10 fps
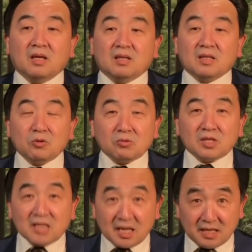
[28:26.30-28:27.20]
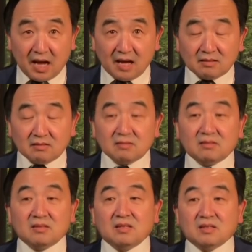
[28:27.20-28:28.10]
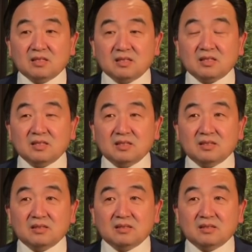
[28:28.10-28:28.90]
他用了山羊，可是